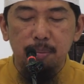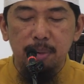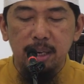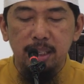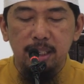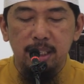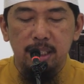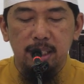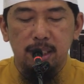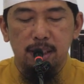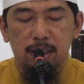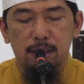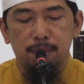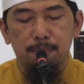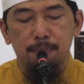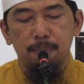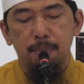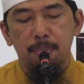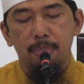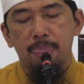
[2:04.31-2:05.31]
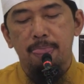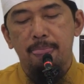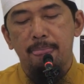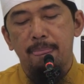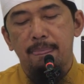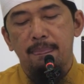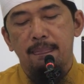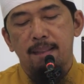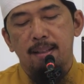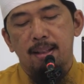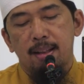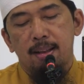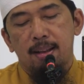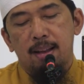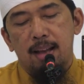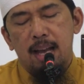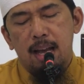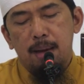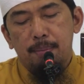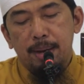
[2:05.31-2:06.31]
dalam hadis.
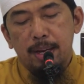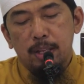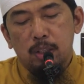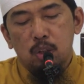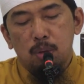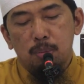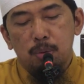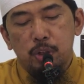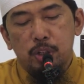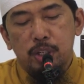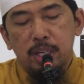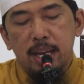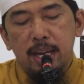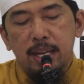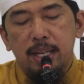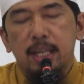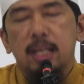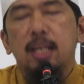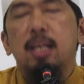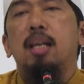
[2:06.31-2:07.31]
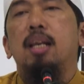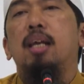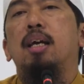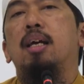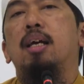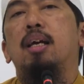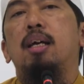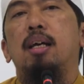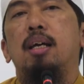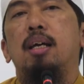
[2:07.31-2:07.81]
Apa itu musyahin?